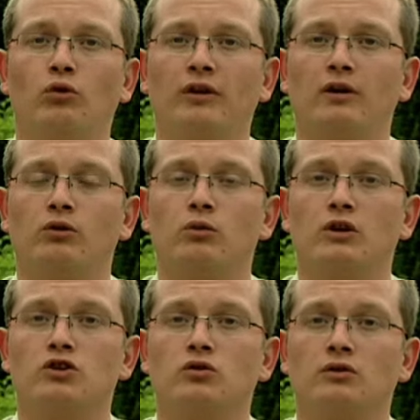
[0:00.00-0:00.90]
faire évoluer
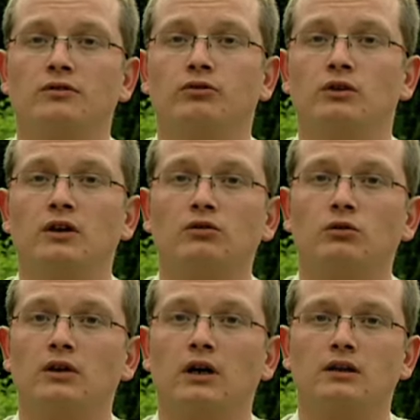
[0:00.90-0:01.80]
les choses, il faut dire ce
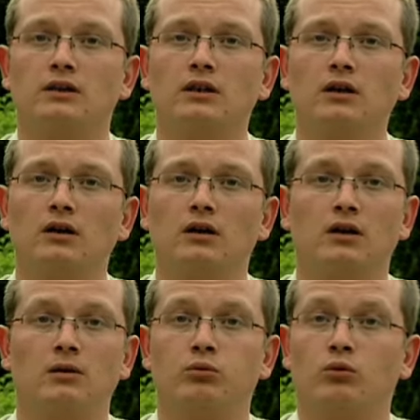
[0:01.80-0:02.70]
qu'on a à dire,
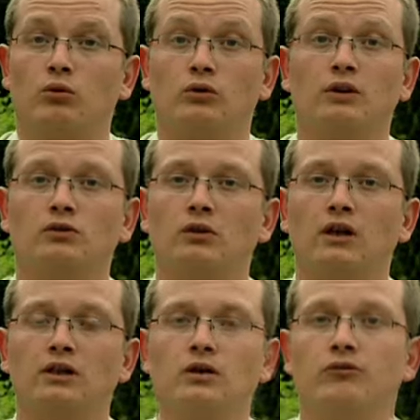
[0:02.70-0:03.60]
et pour dire ce qu'on a
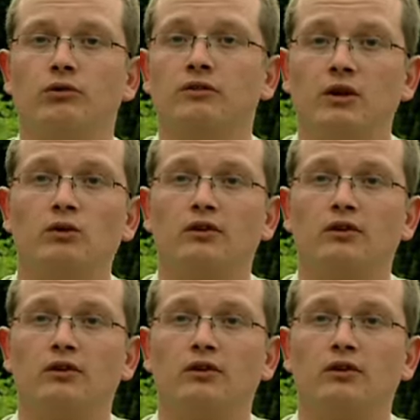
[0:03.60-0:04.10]
à dire, il faut venir au